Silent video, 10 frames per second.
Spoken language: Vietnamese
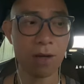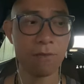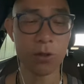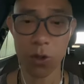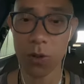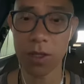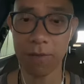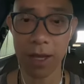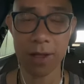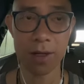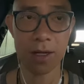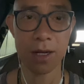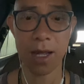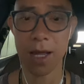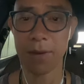vừa rồi như vậy
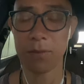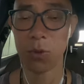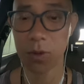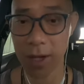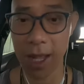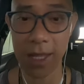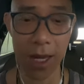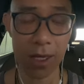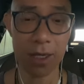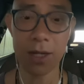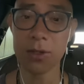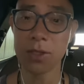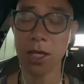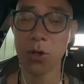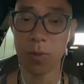là Ukraine nhận được
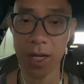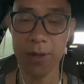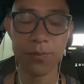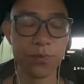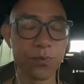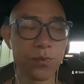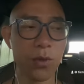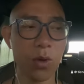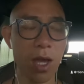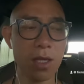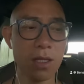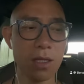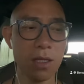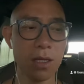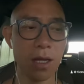tiền của Mỹ ok
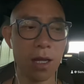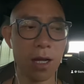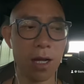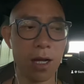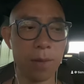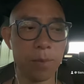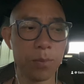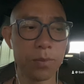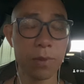uh,